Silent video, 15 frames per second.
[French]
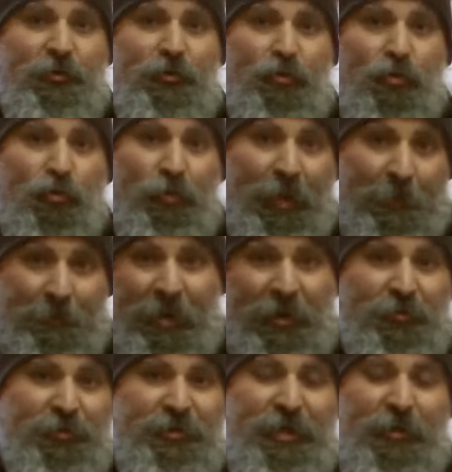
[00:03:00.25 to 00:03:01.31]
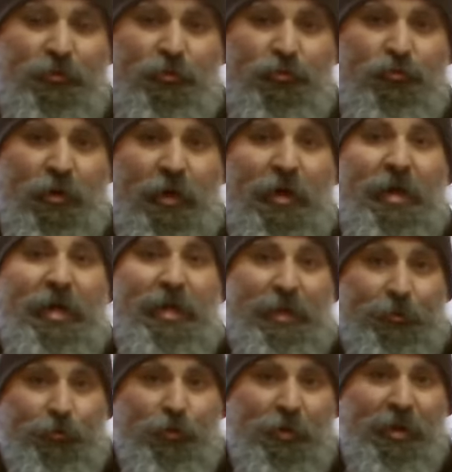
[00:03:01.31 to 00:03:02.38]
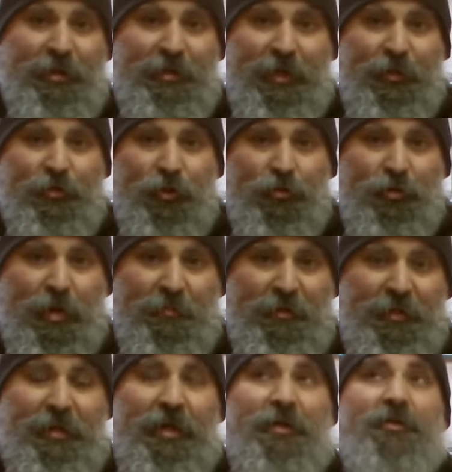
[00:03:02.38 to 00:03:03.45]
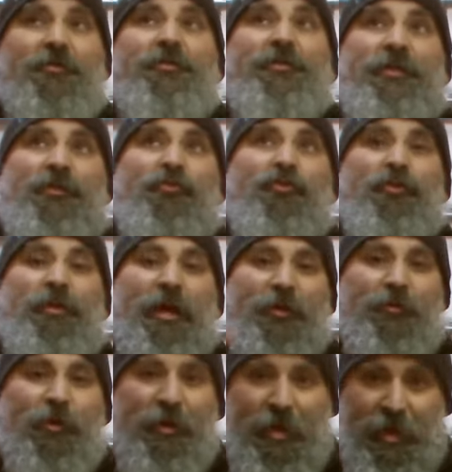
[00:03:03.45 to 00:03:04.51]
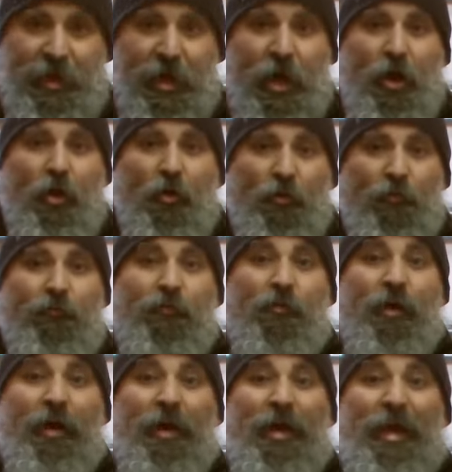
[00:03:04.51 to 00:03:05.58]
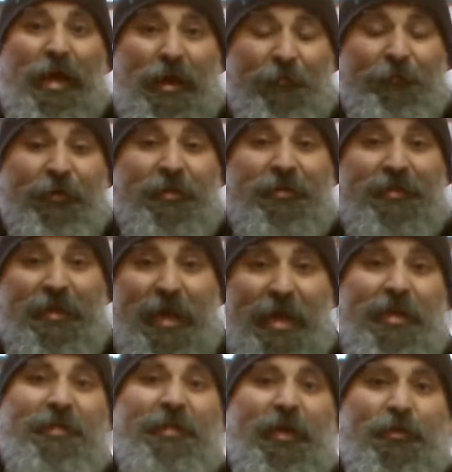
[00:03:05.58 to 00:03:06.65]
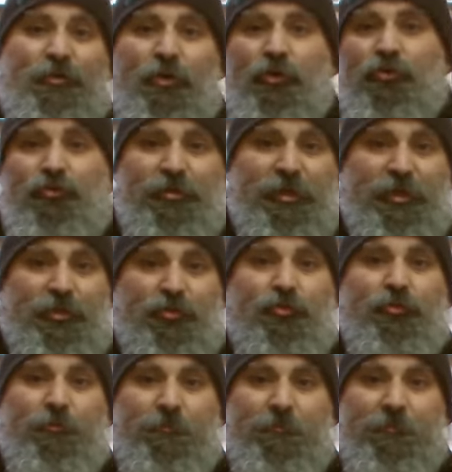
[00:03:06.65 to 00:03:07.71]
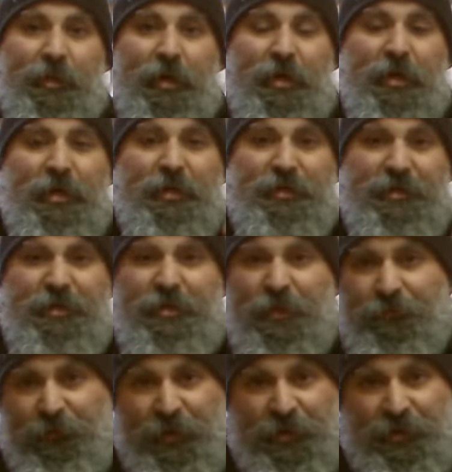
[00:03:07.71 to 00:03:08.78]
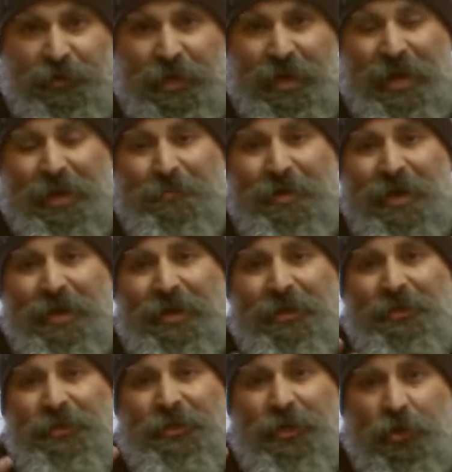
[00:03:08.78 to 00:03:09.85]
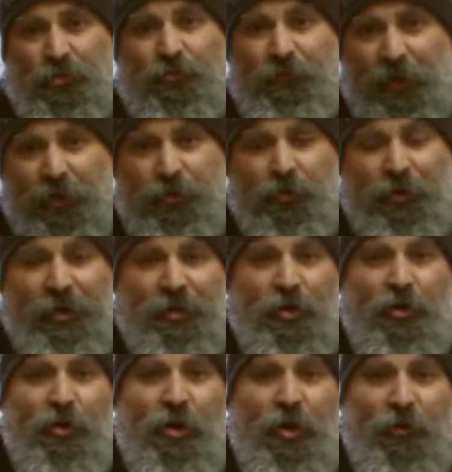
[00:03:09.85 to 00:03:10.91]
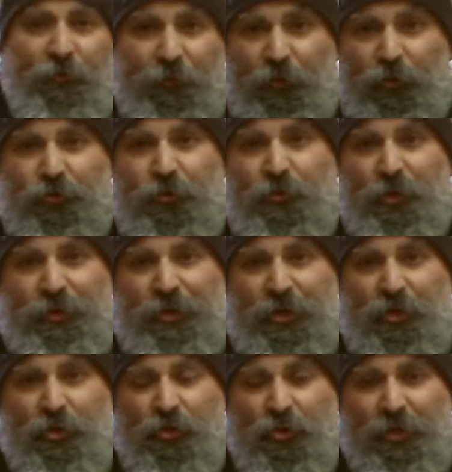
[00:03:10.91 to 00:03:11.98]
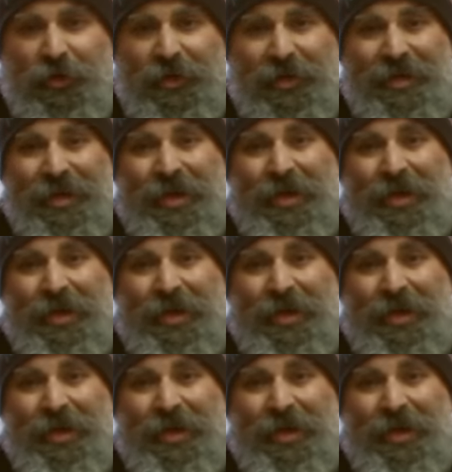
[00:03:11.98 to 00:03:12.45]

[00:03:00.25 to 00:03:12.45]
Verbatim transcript: donc on n'a pas de ciel de toit et de l'intérieur de l'habitacle, si on regarde en l'air, on voit la face intérieure du tissu. Si cette face, eh ben, elle est déjà couverte d'auréoles, fortement décolorée,